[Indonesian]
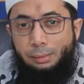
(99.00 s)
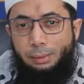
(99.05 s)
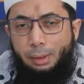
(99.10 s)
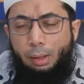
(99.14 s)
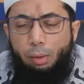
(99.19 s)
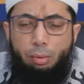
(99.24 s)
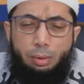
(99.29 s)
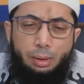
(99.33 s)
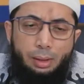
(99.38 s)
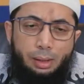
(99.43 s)

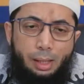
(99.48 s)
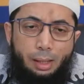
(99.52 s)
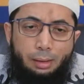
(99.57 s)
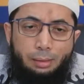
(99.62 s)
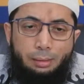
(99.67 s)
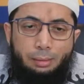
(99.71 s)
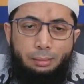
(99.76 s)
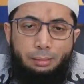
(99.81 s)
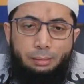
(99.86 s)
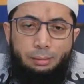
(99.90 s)
Kalau
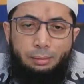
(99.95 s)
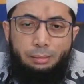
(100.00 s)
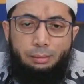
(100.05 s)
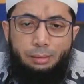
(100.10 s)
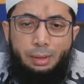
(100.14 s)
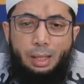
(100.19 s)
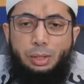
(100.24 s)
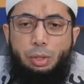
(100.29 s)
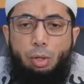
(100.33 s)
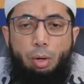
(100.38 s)
dilihat
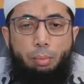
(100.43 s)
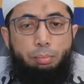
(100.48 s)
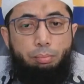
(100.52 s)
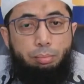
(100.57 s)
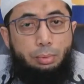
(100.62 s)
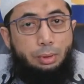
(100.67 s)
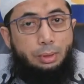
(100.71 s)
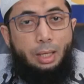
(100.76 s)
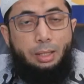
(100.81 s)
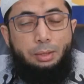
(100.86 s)
dia
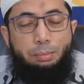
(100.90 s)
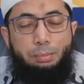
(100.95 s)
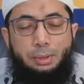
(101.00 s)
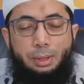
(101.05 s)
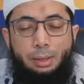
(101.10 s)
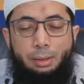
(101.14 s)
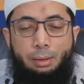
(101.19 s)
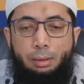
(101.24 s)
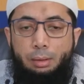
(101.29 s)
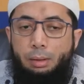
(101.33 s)
jawab tegas
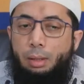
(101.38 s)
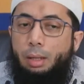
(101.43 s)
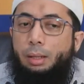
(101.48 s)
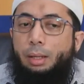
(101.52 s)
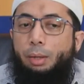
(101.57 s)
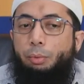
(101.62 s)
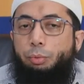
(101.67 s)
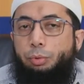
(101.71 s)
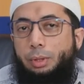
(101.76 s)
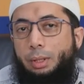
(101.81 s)
misalnya, enggak
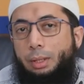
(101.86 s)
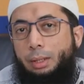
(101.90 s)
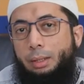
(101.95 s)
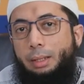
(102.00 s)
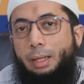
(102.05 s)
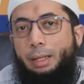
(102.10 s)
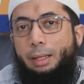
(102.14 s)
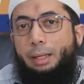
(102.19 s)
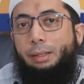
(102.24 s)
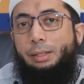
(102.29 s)
enggak usah deh,
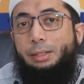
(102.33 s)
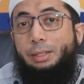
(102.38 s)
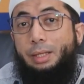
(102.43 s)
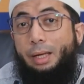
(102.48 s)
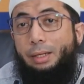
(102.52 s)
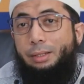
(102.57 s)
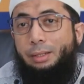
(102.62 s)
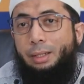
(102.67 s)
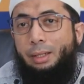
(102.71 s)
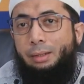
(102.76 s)
layani
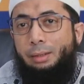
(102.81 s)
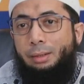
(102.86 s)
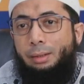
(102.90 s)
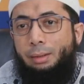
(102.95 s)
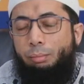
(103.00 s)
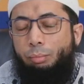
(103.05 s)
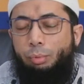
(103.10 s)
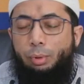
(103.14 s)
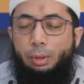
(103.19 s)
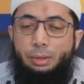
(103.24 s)
saya aja.
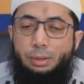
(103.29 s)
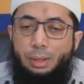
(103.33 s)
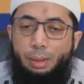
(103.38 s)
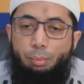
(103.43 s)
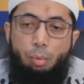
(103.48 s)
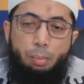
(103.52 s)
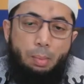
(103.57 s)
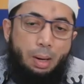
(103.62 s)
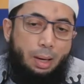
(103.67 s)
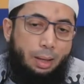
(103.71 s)
Mungkin saya
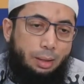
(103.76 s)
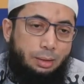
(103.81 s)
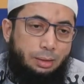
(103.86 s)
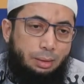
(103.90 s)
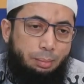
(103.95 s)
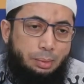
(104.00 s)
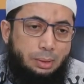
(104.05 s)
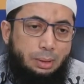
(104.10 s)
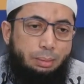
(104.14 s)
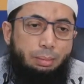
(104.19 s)
mau makan
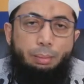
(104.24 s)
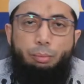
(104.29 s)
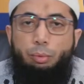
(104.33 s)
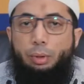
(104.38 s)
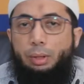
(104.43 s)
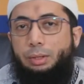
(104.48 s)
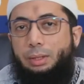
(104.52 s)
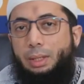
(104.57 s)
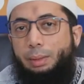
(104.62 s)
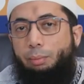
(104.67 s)
sama-sama,
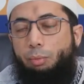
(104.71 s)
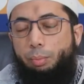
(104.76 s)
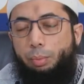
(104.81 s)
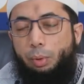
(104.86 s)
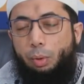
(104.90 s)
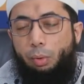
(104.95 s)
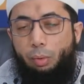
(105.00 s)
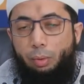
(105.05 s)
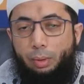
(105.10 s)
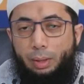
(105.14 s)
mungkin saya mau
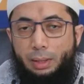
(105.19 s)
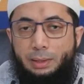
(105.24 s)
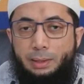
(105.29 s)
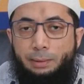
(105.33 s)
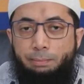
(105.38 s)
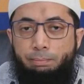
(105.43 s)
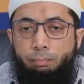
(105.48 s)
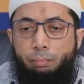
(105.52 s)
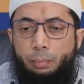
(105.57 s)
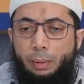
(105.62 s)
biologis.
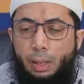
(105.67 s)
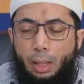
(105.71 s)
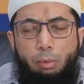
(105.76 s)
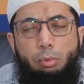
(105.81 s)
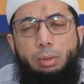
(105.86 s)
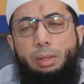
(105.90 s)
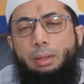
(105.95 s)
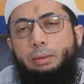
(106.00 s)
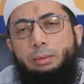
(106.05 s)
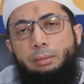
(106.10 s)
Ya
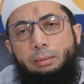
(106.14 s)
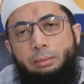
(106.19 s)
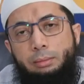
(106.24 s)
udah.